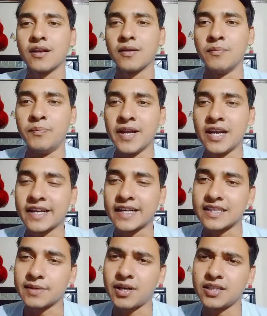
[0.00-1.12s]
बेल आइकन
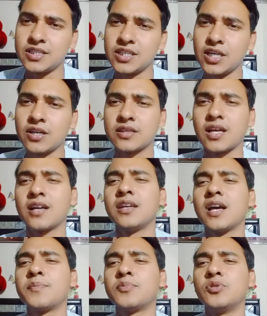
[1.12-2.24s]
दबा दीजिए ताकि
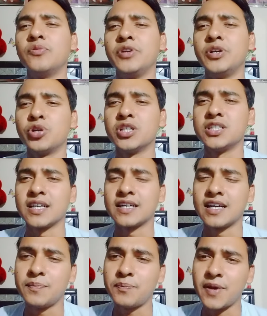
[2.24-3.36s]
आपको वीडियो की जानकारी
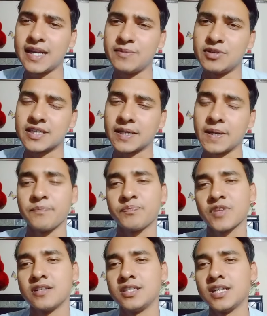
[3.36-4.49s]
पहले मिल सके
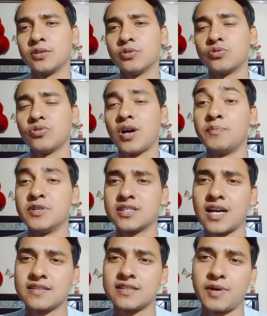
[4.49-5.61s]
जी हाँ दोस्तों अब विस्तार
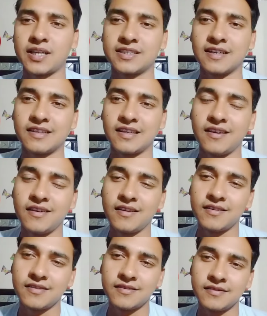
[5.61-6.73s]
से बात करते हैं
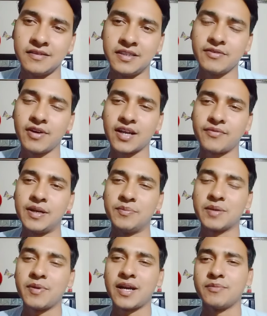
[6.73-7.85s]
दीवाना फिल्म के
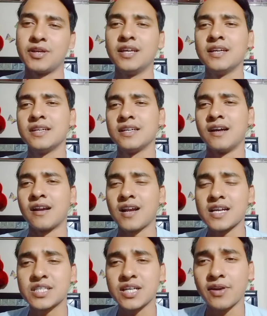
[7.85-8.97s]
बारे में राज
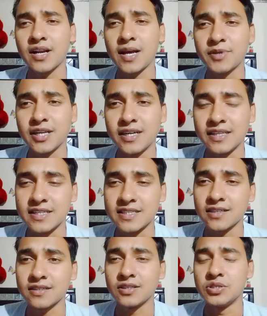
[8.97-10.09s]
कंवर नाम के निर्देशक जो